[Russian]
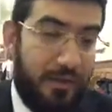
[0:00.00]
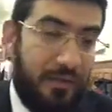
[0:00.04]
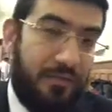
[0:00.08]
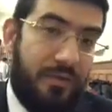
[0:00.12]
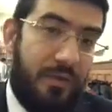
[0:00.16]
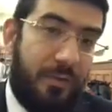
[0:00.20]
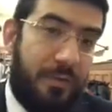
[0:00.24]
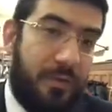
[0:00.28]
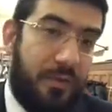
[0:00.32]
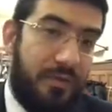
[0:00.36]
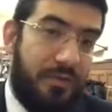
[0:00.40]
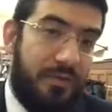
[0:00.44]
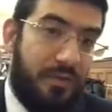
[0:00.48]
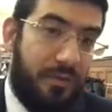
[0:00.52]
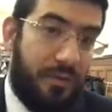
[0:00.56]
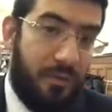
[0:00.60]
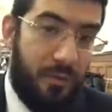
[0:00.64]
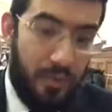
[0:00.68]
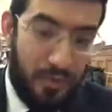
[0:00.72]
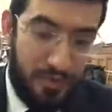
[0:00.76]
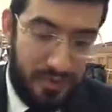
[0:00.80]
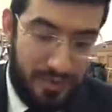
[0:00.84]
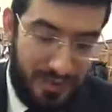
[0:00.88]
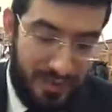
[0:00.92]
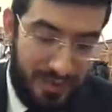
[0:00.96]
Вопрос в том,
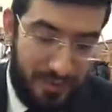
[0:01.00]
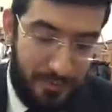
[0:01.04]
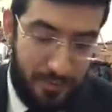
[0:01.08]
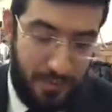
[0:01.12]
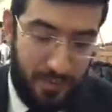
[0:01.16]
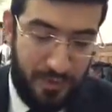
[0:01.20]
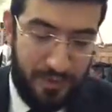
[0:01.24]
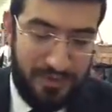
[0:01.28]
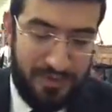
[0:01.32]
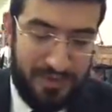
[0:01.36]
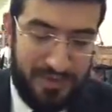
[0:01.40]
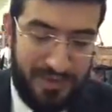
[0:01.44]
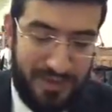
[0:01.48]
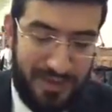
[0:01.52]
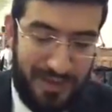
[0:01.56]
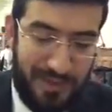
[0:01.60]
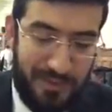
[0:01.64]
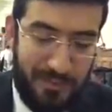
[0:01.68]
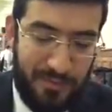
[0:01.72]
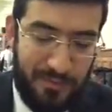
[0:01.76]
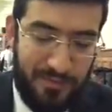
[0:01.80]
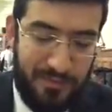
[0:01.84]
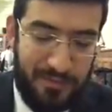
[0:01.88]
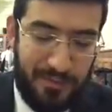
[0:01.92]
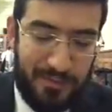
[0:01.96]
можно ли им пользоваться
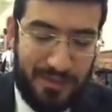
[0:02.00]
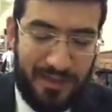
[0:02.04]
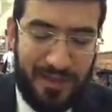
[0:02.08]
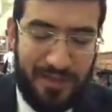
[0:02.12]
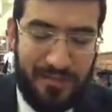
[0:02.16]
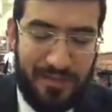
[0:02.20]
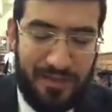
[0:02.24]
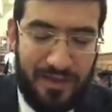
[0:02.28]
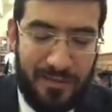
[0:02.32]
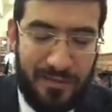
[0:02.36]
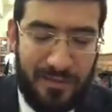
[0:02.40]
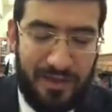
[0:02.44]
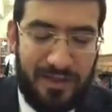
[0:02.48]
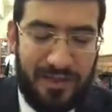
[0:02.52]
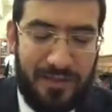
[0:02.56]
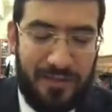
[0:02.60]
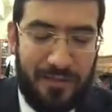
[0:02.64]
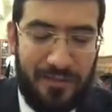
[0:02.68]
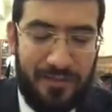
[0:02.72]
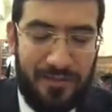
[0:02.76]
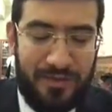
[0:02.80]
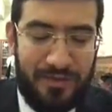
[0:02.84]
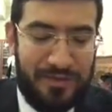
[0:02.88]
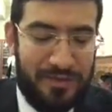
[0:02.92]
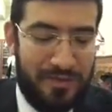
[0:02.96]
храмовыми дровами и
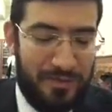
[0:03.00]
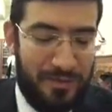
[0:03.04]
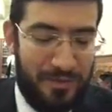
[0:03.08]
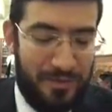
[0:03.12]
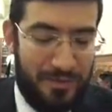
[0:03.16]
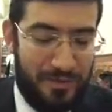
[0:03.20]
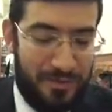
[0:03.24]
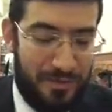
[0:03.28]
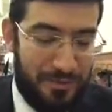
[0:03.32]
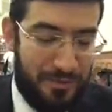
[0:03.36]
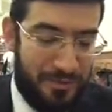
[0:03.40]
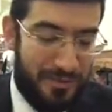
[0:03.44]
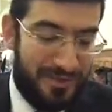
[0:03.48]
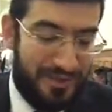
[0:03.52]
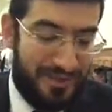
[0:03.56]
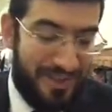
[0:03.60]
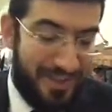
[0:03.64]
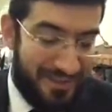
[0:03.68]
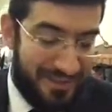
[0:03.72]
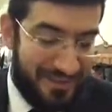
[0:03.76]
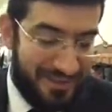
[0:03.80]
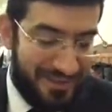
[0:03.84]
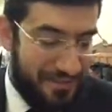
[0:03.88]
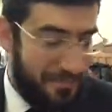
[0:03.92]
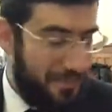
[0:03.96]
храмовой солью, чтобы
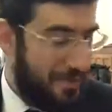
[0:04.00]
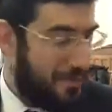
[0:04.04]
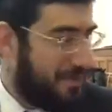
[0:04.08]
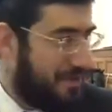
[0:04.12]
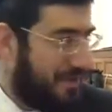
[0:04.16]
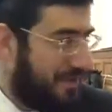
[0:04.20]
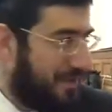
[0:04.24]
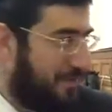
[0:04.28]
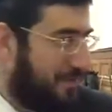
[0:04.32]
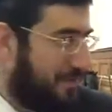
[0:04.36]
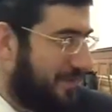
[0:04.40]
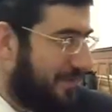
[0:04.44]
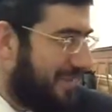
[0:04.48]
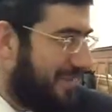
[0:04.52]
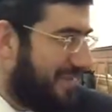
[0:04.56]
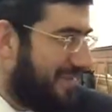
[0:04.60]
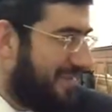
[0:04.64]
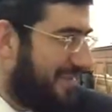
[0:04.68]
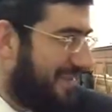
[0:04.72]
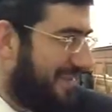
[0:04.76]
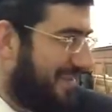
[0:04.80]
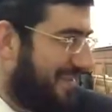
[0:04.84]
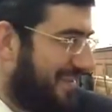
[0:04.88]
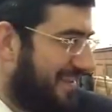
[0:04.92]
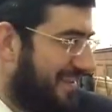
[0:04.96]
съесть самим
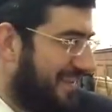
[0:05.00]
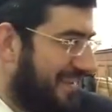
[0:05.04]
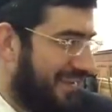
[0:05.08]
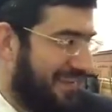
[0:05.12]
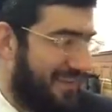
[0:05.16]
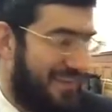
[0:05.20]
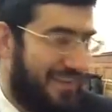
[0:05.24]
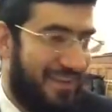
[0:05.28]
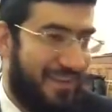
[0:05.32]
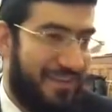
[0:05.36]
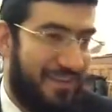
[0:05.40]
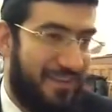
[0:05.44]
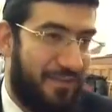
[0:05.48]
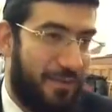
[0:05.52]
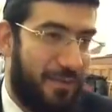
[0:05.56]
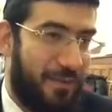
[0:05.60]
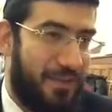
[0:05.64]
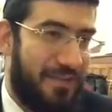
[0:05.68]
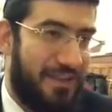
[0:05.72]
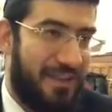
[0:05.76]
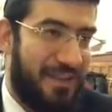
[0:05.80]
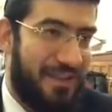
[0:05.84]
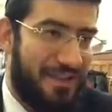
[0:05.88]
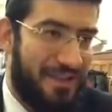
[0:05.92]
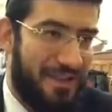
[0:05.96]
жертвоприношение. Это
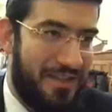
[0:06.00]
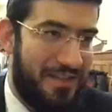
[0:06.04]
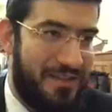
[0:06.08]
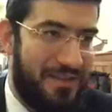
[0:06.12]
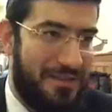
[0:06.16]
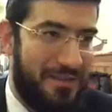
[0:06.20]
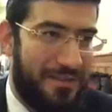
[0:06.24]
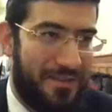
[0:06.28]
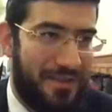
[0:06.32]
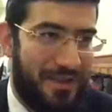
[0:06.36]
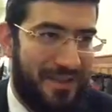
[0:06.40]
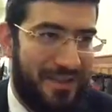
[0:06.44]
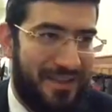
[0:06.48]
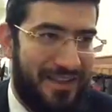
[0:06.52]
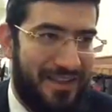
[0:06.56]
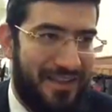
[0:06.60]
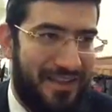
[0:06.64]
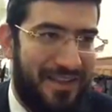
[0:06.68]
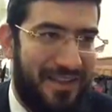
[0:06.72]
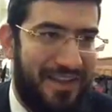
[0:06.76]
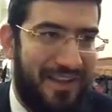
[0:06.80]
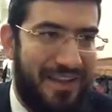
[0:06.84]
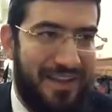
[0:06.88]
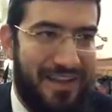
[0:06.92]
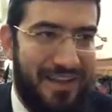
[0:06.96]
вроде как часть
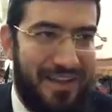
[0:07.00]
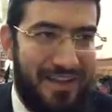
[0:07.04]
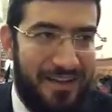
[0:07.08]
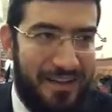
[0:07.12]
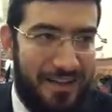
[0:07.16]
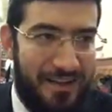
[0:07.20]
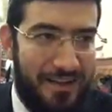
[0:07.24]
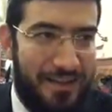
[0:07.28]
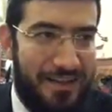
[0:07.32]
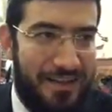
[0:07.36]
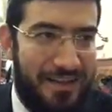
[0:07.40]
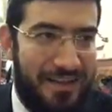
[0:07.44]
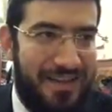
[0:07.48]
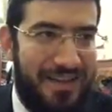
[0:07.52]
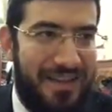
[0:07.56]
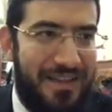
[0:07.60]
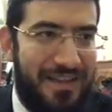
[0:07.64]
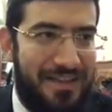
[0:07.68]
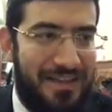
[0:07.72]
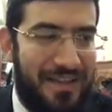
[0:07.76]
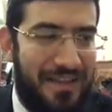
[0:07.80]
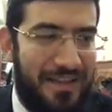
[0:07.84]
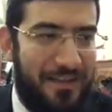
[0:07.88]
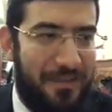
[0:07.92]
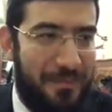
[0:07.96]
служения, но это не
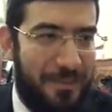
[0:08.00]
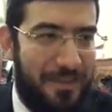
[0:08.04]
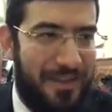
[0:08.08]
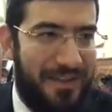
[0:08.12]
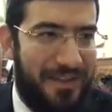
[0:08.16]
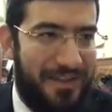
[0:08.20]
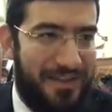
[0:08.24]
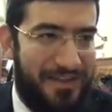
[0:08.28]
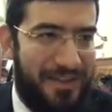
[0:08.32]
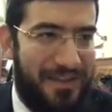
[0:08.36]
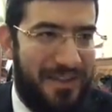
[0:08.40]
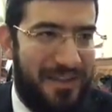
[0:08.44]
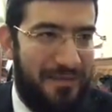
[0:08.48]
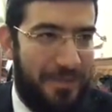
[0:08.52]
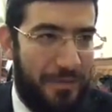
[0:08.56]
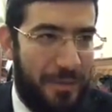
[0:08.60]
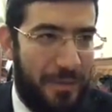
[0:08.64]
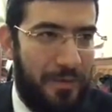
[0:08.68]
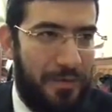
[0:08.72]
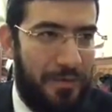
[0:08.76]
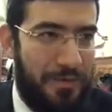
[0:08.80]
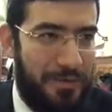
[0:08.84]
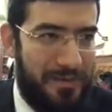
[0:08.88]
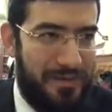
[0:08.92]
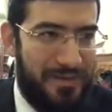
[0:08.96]
жертвоприношение в
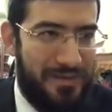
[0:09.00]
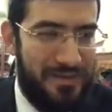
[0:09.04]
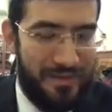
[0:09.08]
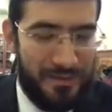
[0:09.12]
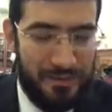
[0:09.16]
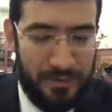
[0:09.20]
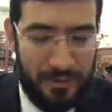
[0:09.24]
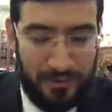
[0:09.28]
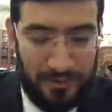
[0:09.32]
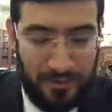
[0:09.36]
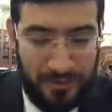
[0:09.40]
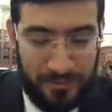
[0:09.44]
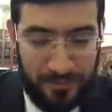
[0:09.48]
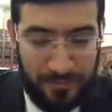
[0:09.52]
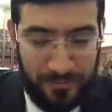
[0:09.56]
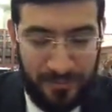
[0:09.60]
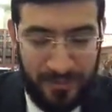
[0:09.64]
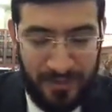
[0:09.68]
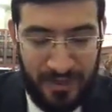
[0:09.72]
прямом смысле слова.